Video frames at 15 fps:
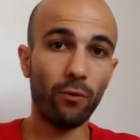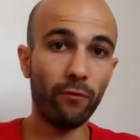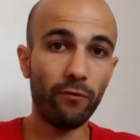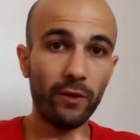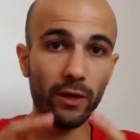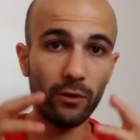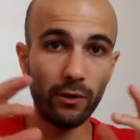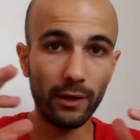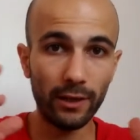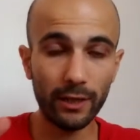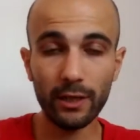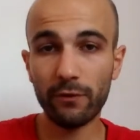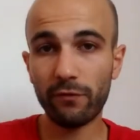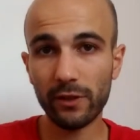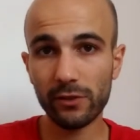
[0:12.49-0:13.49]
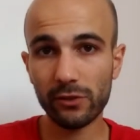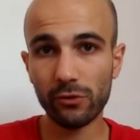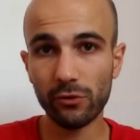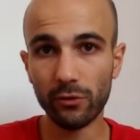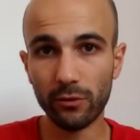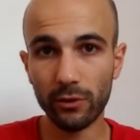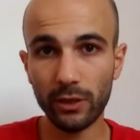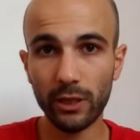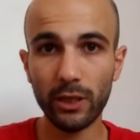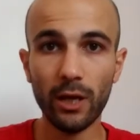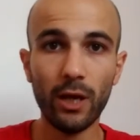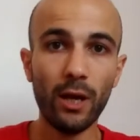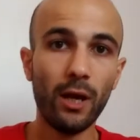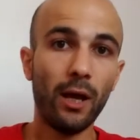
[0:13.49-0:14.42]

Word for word: ovvero alle riflessioni